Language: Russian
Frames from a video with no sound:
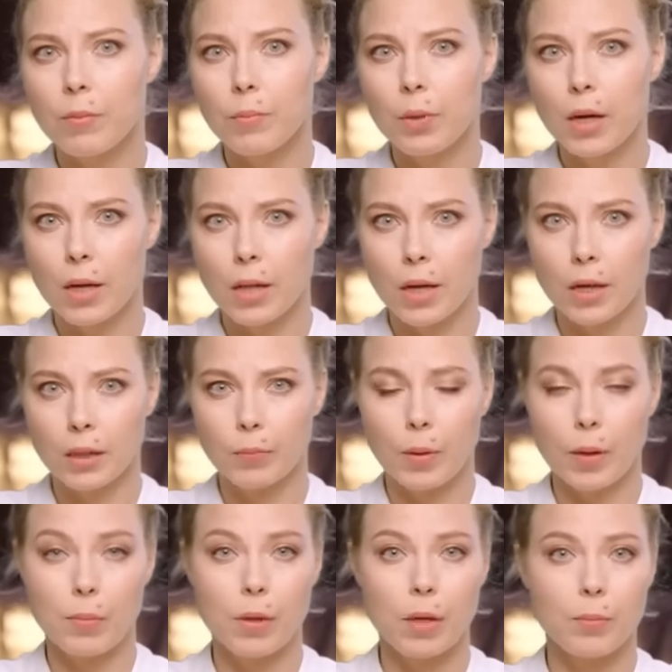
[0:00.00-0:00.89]
внимания от
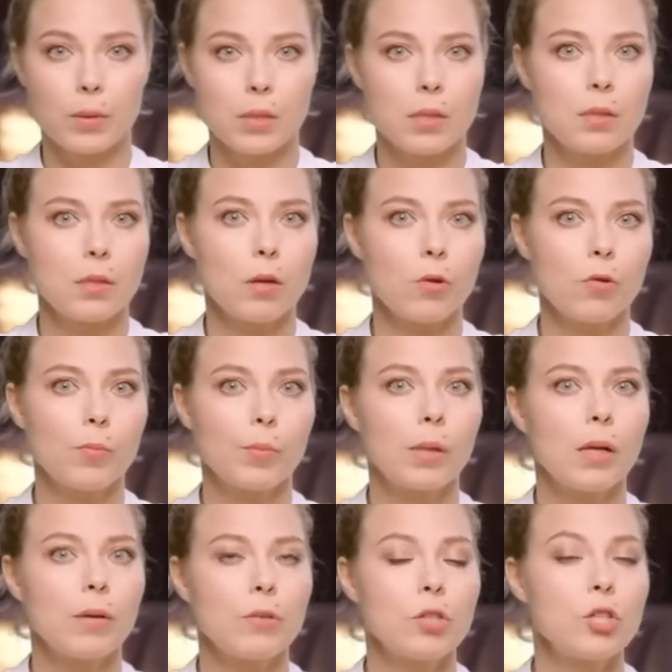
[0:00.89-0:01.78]
проблем со здоровьем
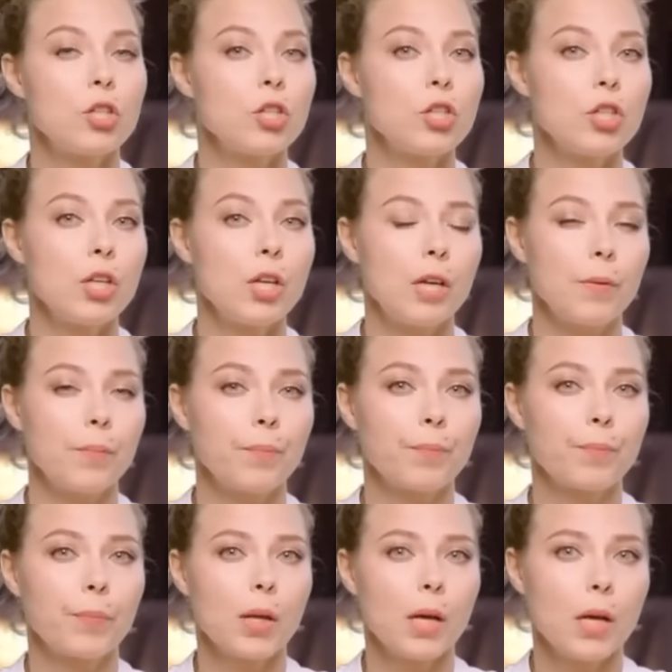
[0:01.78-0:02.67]
главы Чечни –
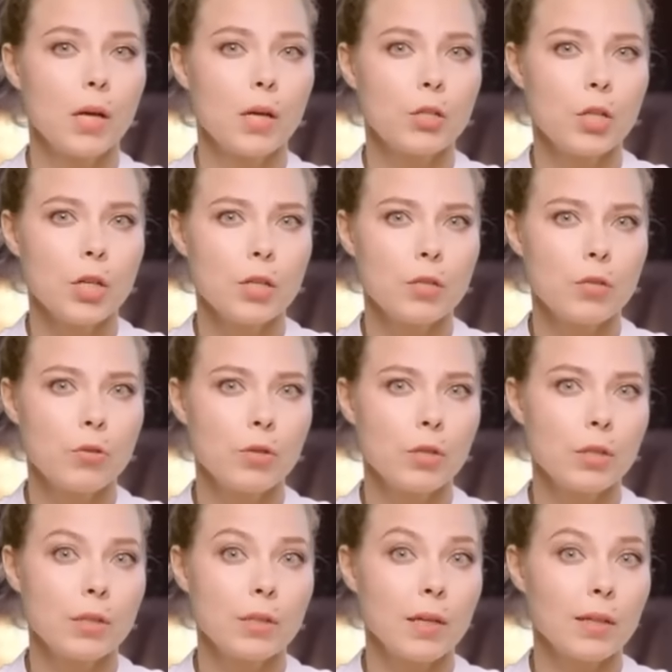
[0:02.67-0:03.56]

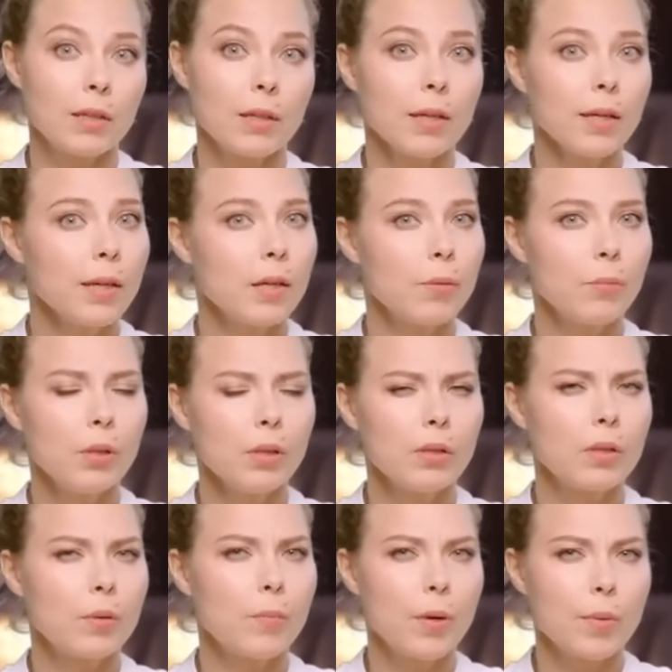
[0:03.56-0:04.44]
Частью их стратегии
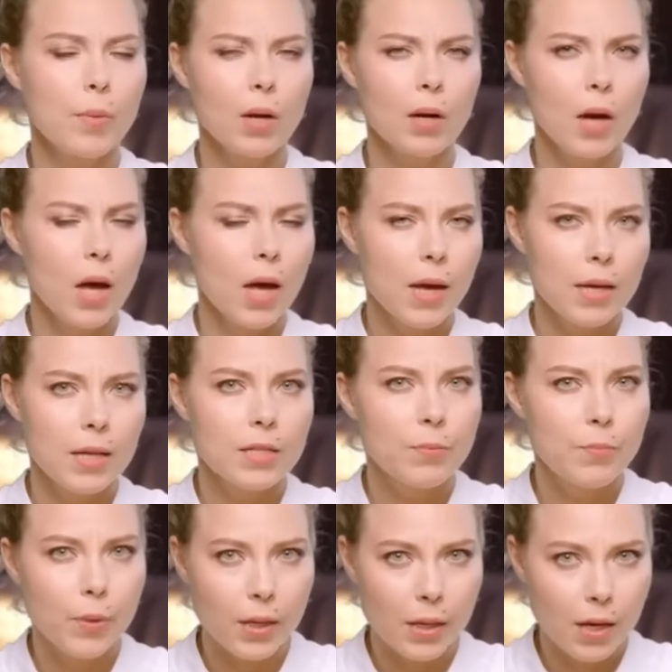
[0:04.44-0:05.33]
было, например,
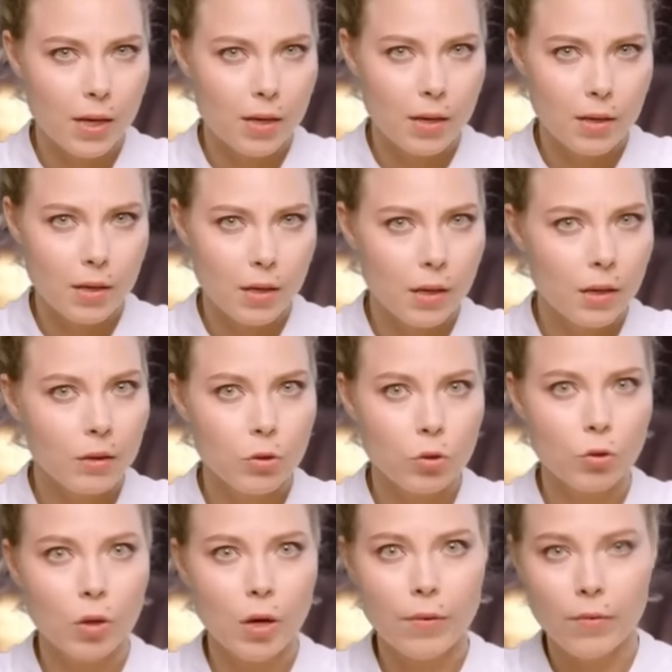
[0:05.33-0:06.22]
избиение Никиты
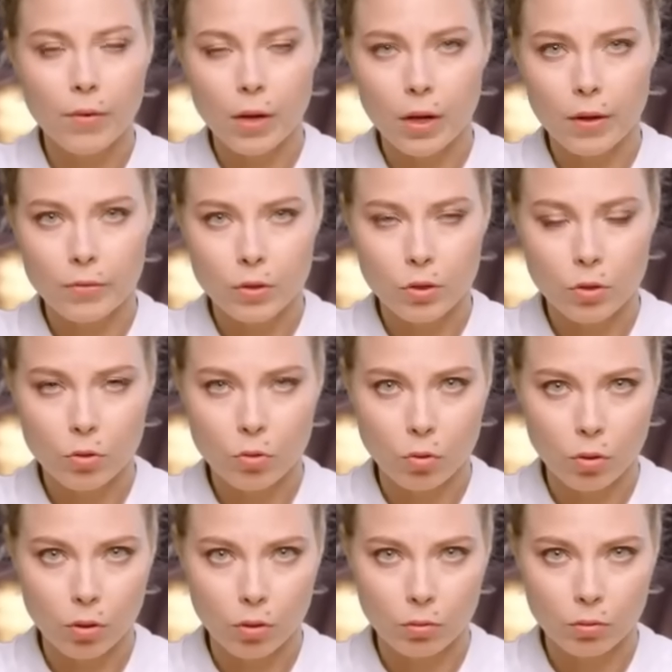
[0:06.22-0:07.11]
Журавеля в
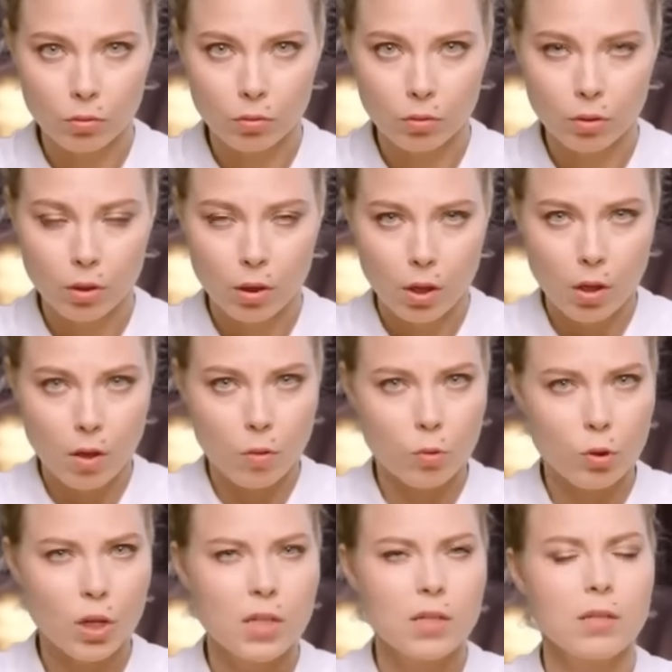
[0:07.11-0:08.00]
СИЗО.
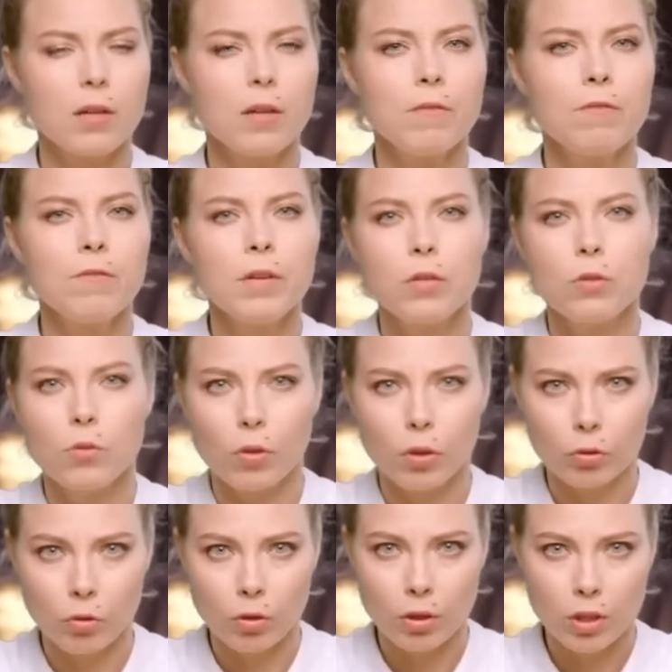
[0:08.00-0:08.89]
Ужасное видео,
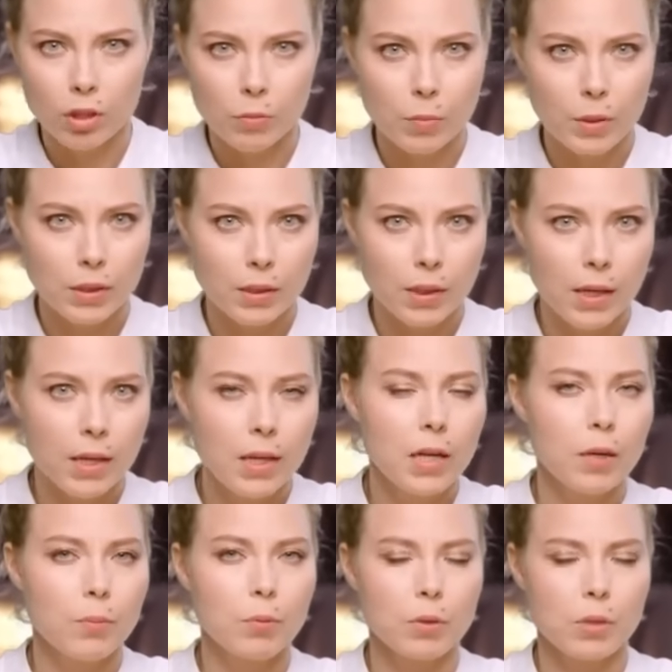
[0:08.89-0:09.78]
которое
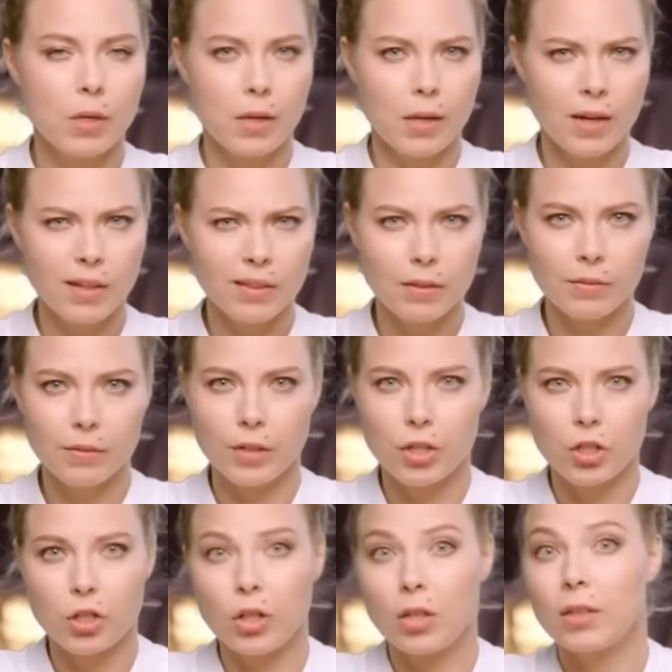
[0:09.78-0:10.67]
распространили после
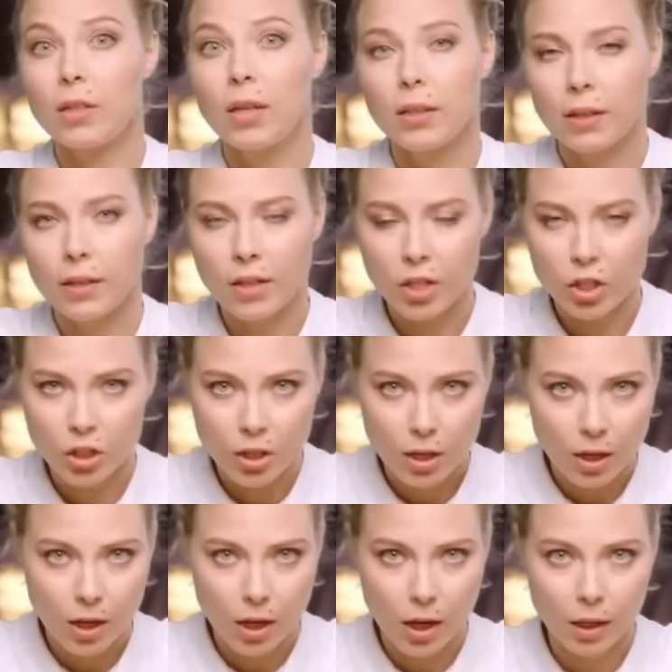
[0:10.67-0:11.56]
этого, и череда
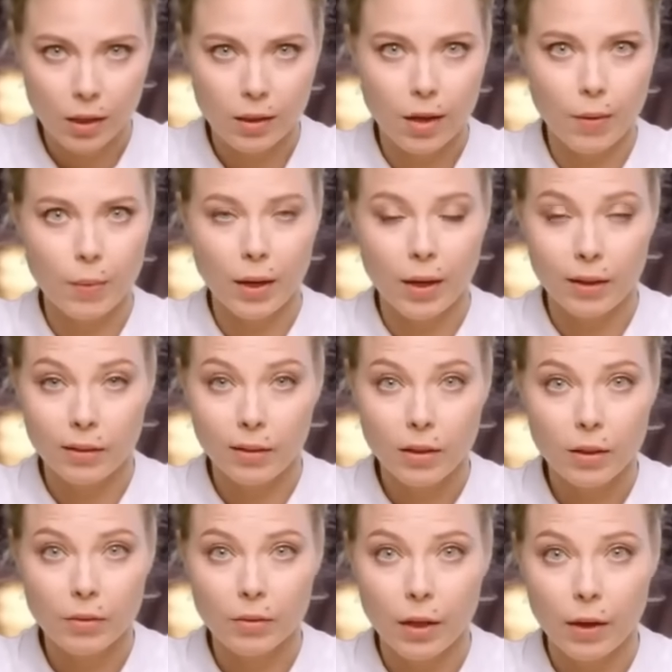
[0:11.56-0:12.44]
награждений Адама
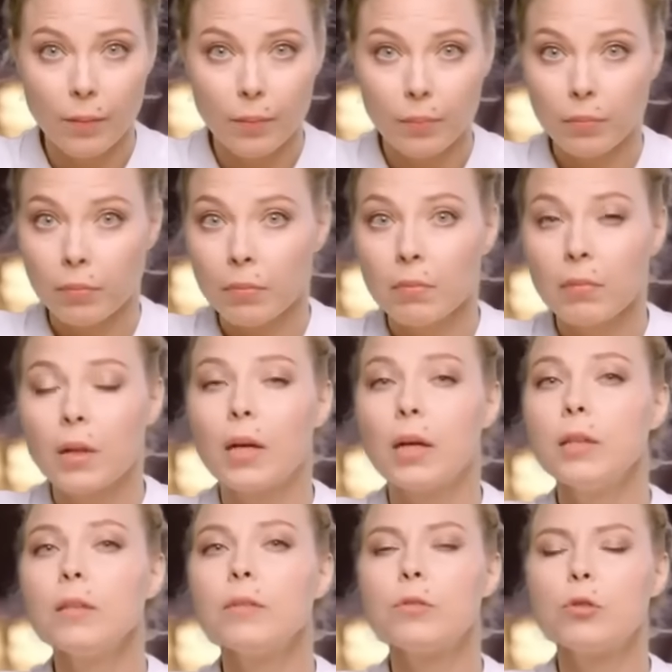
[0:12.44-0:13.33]
Кадырова –
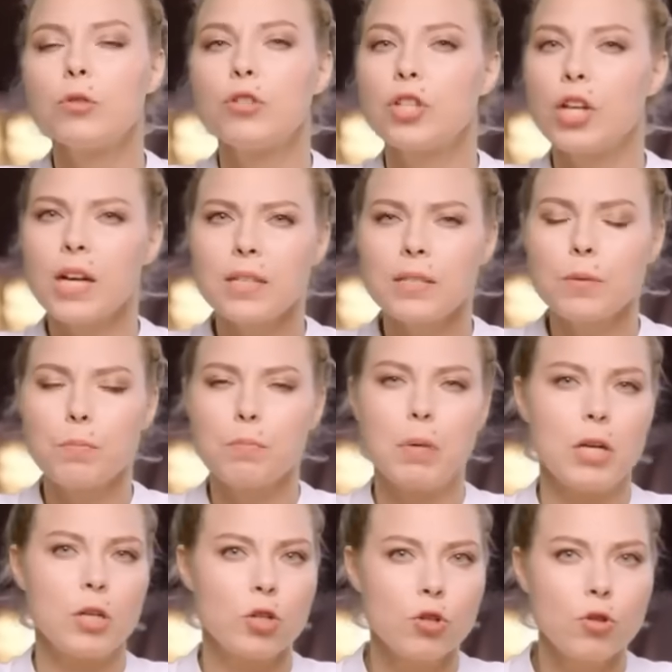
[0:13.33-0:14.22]
это все часть
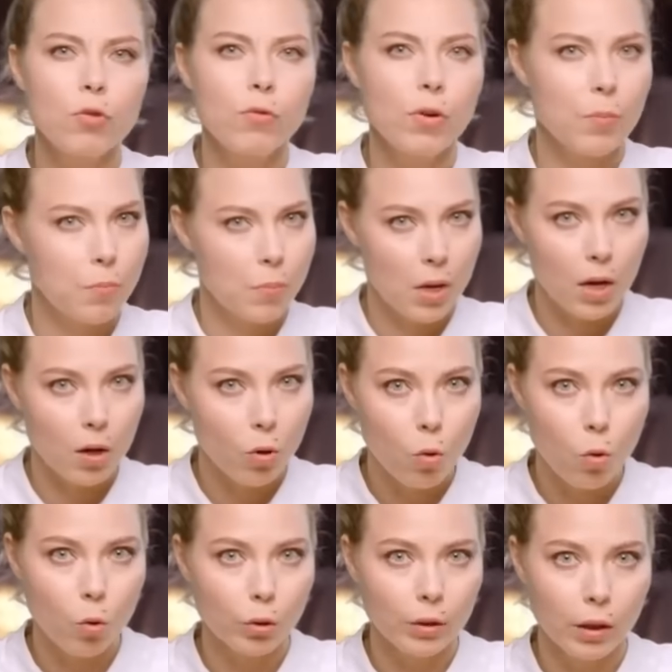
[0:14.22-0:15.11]
большого
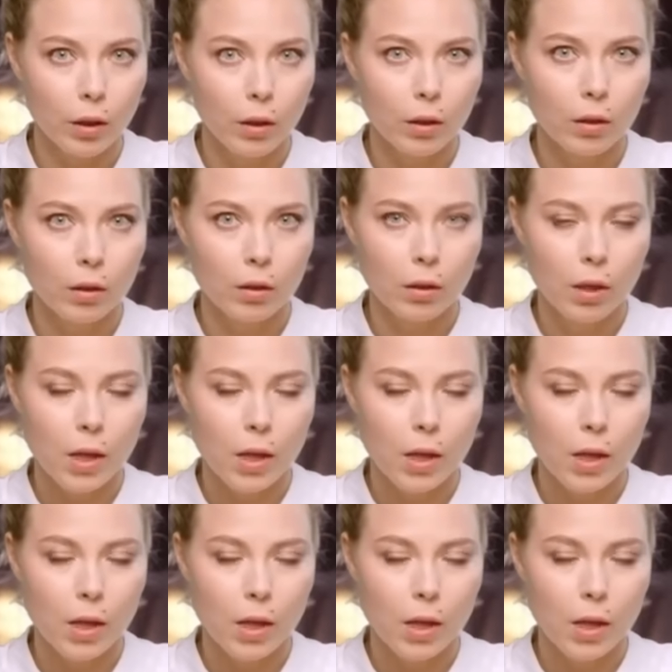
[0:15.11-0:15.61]
пиархода.